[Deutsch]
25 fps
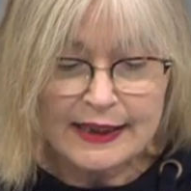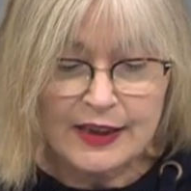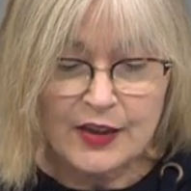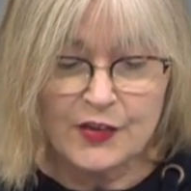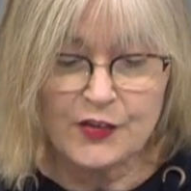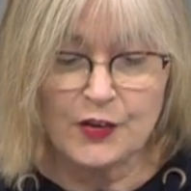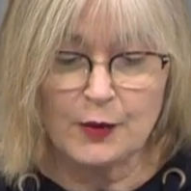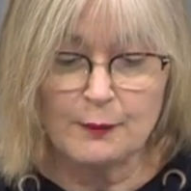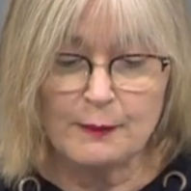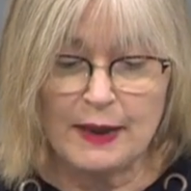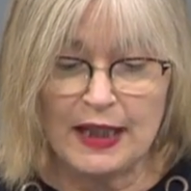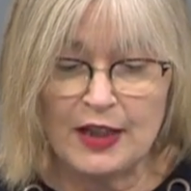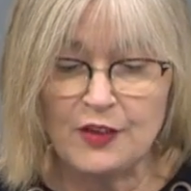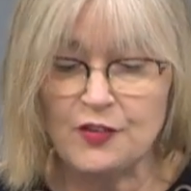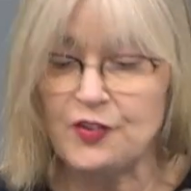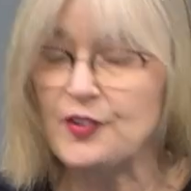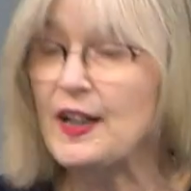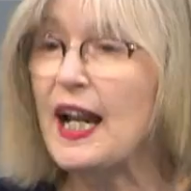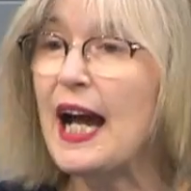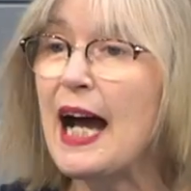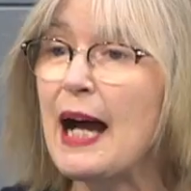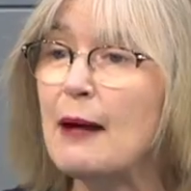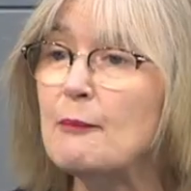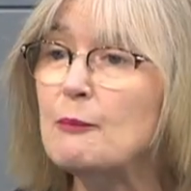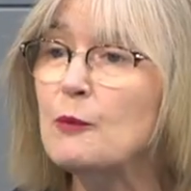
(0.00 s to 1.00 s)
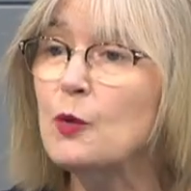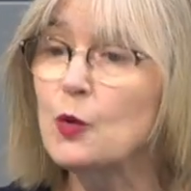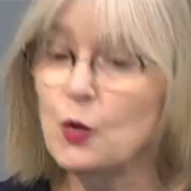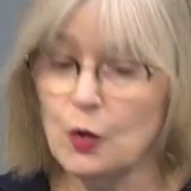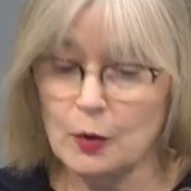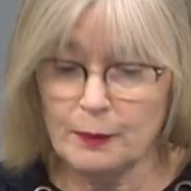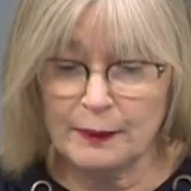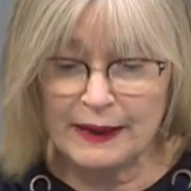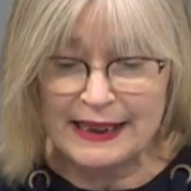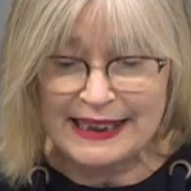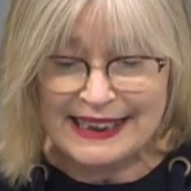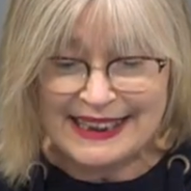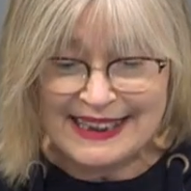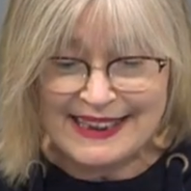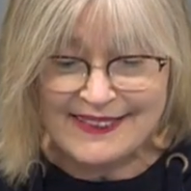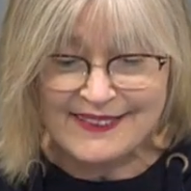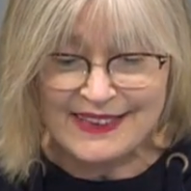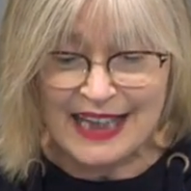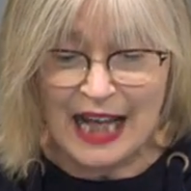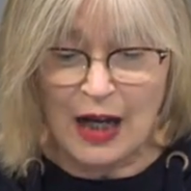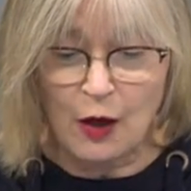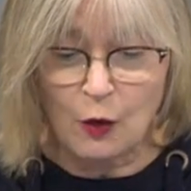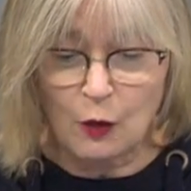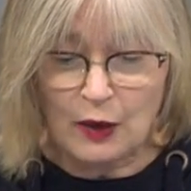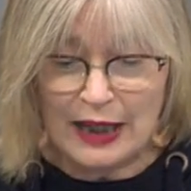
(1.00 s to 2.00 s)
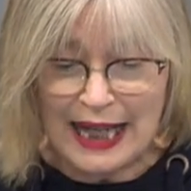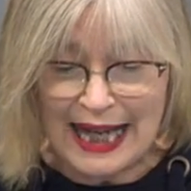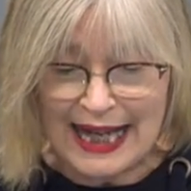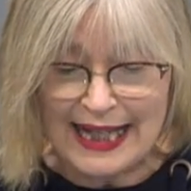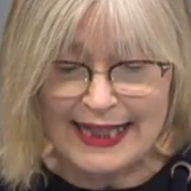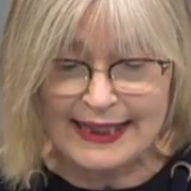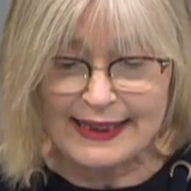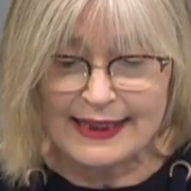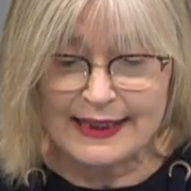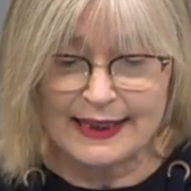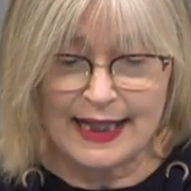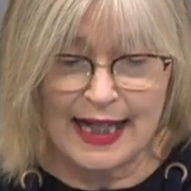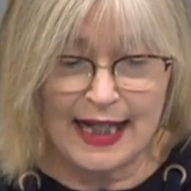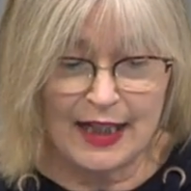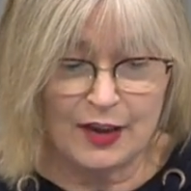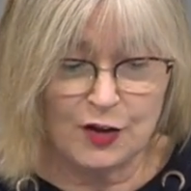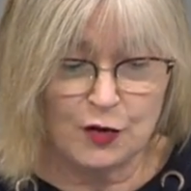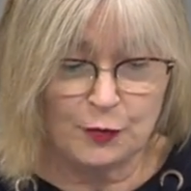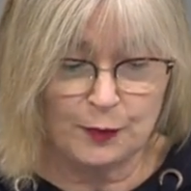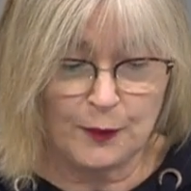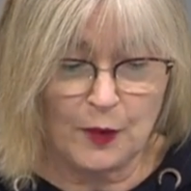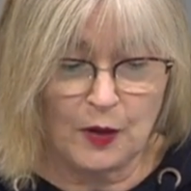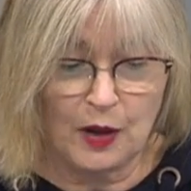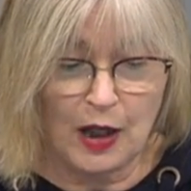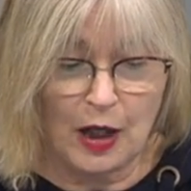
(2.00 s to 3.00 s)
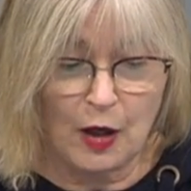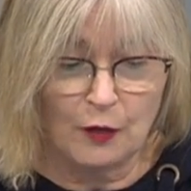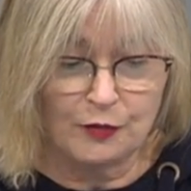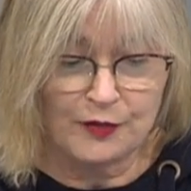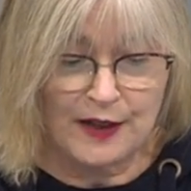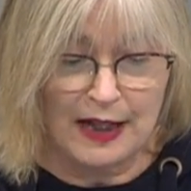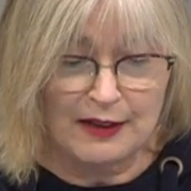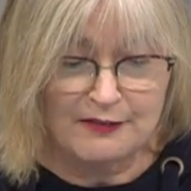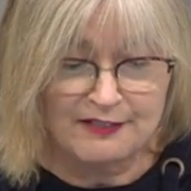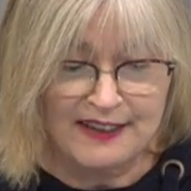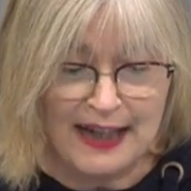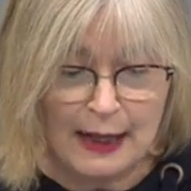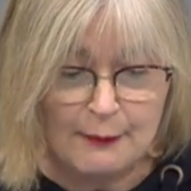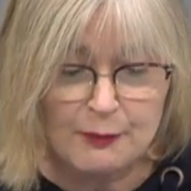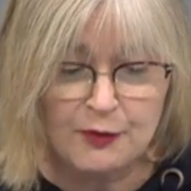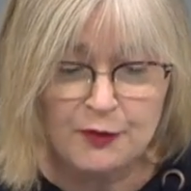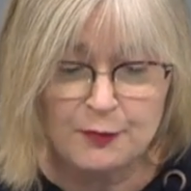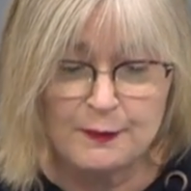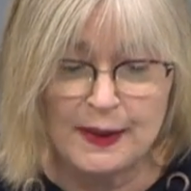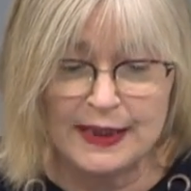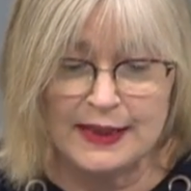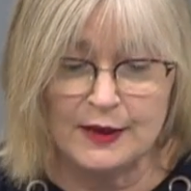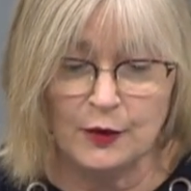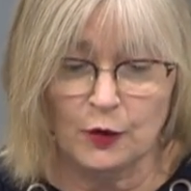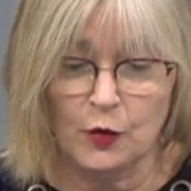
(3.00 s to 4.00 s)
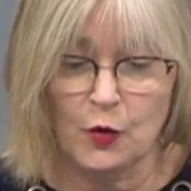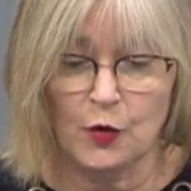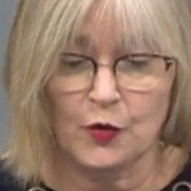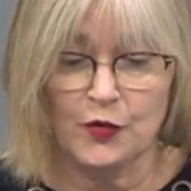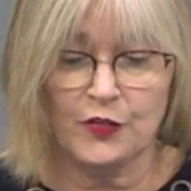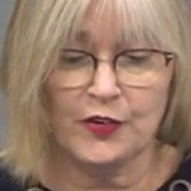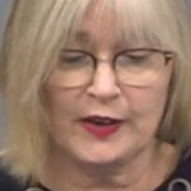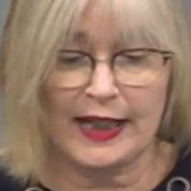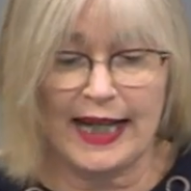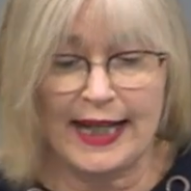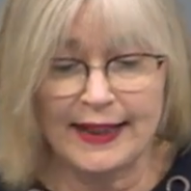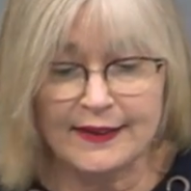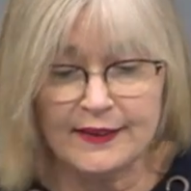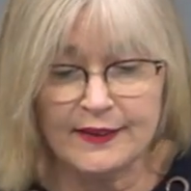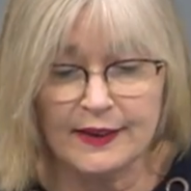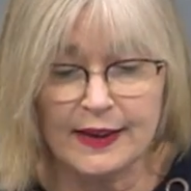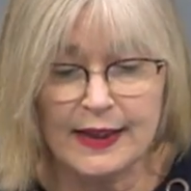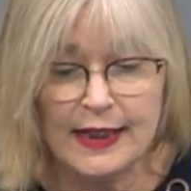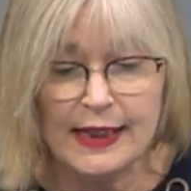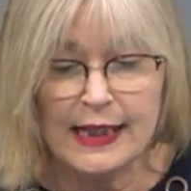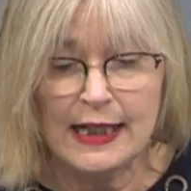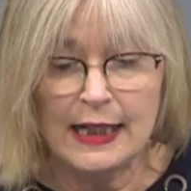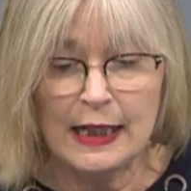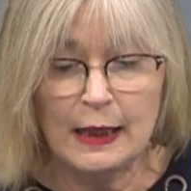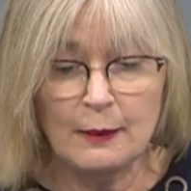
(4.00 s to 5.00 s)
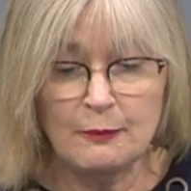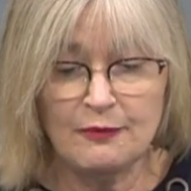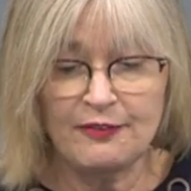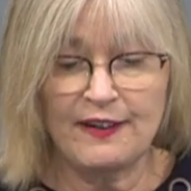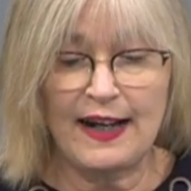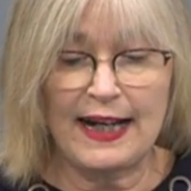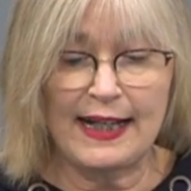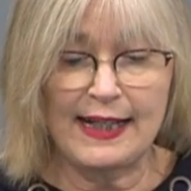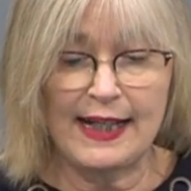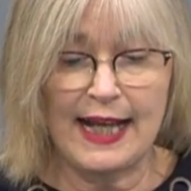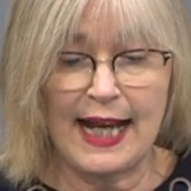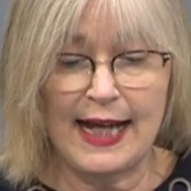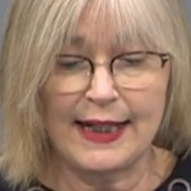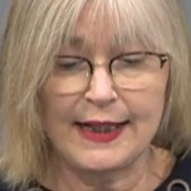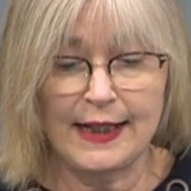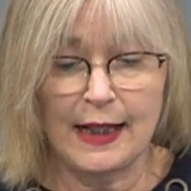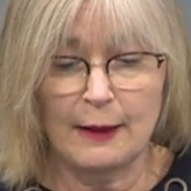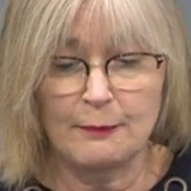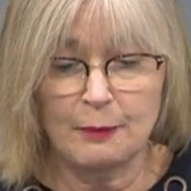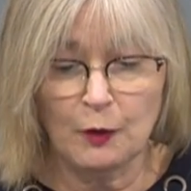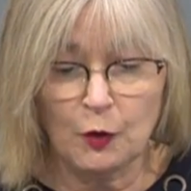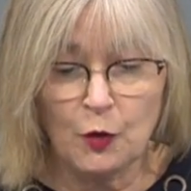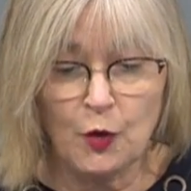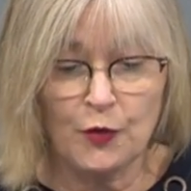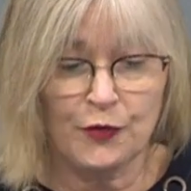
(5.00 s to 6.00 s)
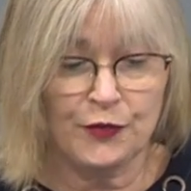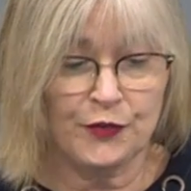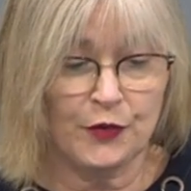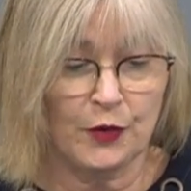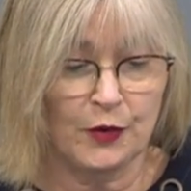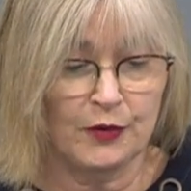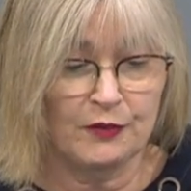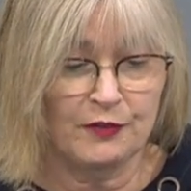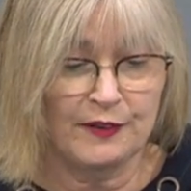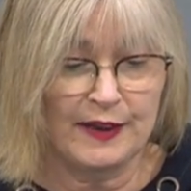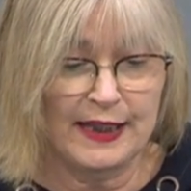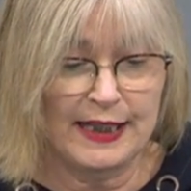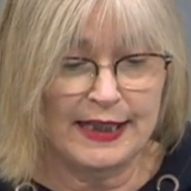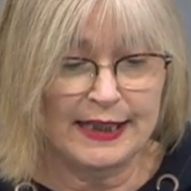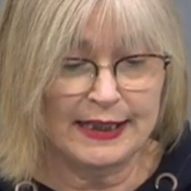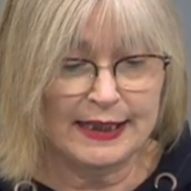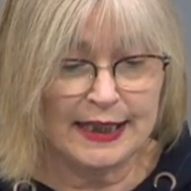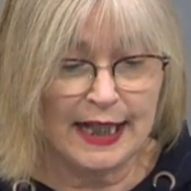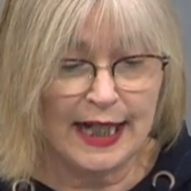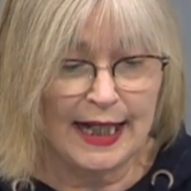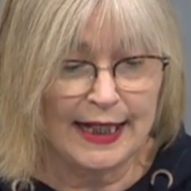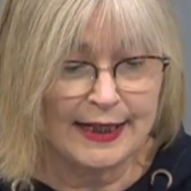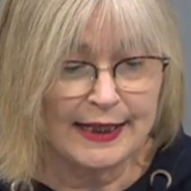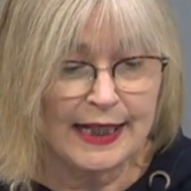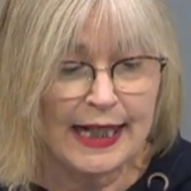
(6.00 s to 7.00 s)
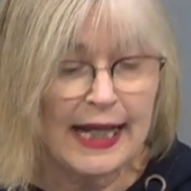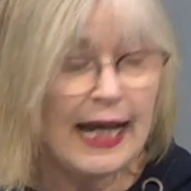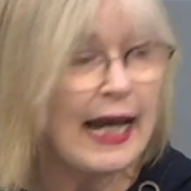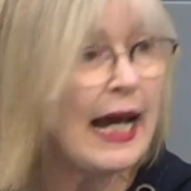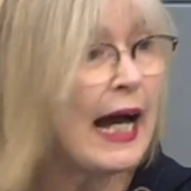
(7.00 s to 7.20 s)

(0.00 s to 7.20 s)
Diese Menschen haben übrigens auch keinen Anspruch auf Erwerbsminderungsrente im Fall einer Berufsunfähigkeit.